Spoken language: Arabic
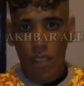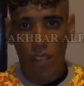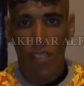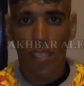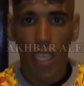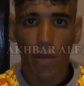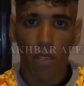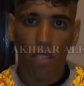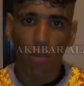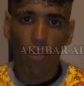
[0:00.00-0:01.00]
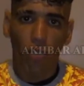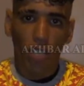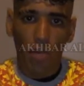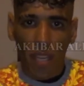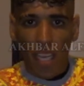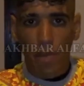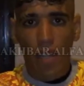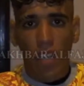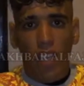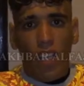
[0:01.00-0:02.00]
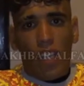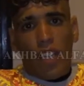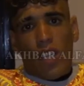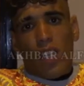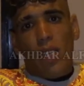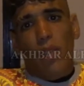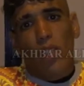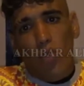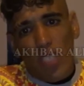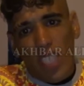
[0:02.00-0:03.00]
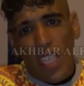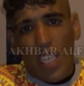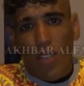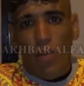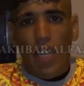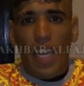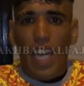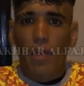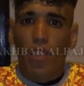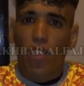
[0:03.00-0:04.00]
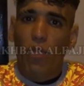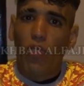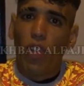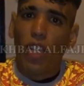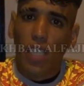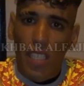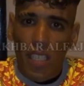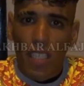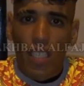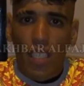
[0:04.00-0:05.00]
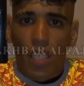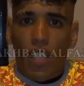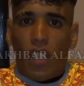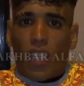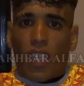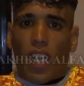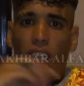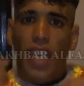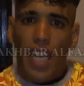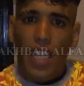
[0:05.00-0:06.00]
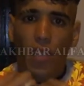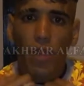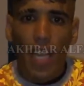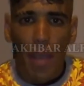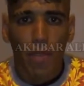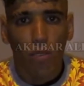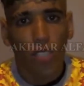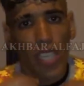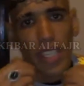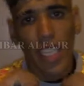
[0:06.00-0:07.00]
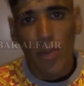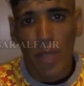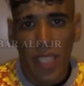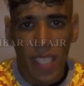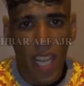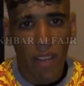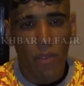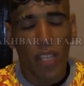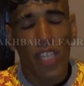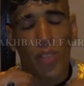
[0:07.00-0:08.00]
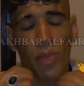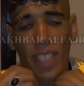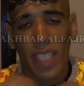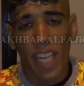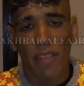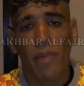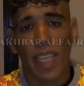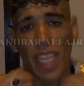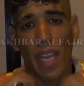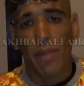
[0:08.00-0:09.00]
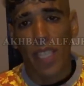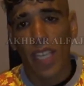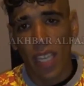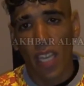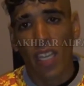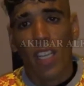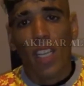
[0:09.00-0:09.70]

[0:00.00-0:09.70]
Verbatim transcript: السلام عليكم خوتي المغاربه اللي بغيت نوصل لكم الله يرحم لكم الوالدين انا راه عييت من الحبس وتهديت بزاف وعييت بزاف من هاد الحبس هذا